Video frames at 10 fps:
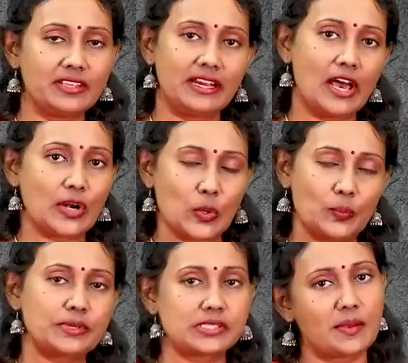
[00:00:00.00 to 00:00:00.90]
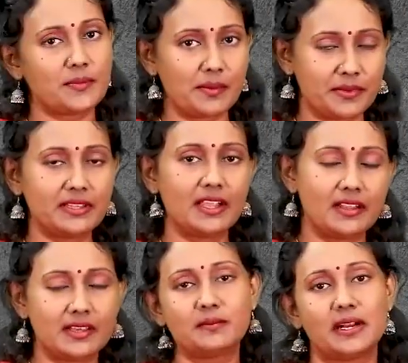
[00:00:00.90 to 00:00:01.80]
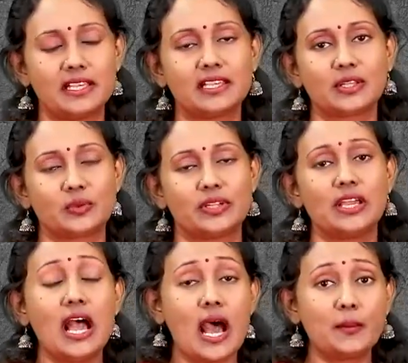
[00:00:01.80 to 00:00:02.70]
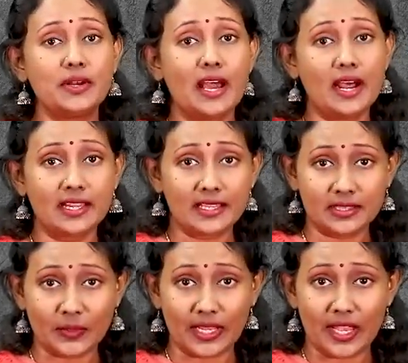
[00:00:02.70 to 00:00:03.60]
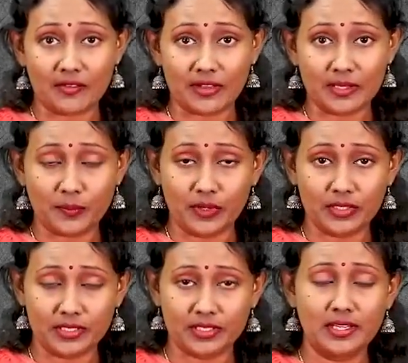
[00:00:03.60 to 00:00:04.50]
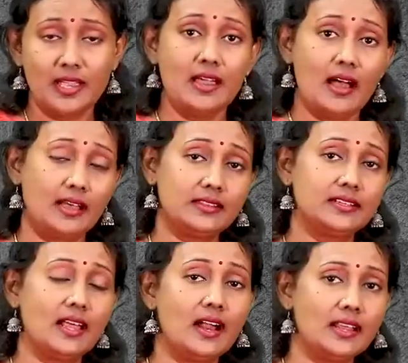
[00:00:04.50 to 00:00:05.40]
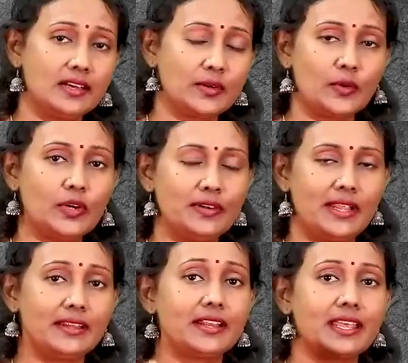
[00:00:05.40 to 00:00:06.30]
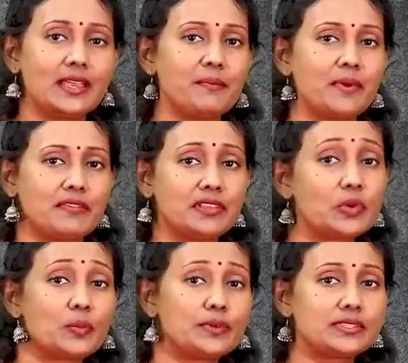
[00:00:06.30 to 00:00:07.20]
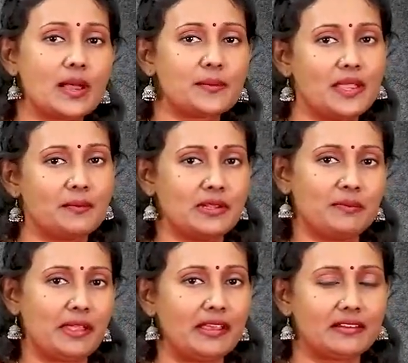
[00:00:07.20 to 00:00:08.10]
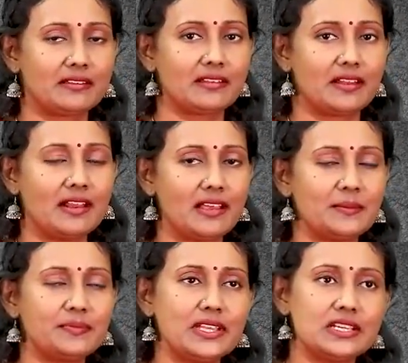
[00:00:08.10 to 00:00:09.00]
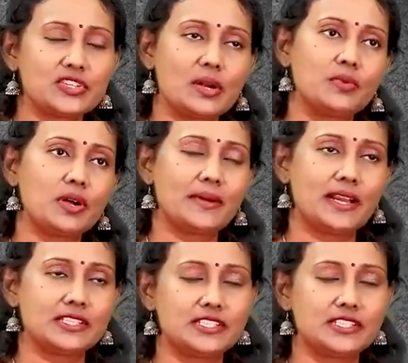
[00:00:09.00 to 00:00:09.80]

எல்லாரும் குப்புசாமி அப்படின்னு எல்லாரும் அழைக்கிறது உண்டு அப்போ நாடகத்துறைக்கார் வந்த பொழுது அந்த நாடக குழுவிலே நிறைய பேர் வந்து குப்புசாமி அப்படின்னு பேர் இருந்ததுனால சண்முகம் அண்ணாச்சி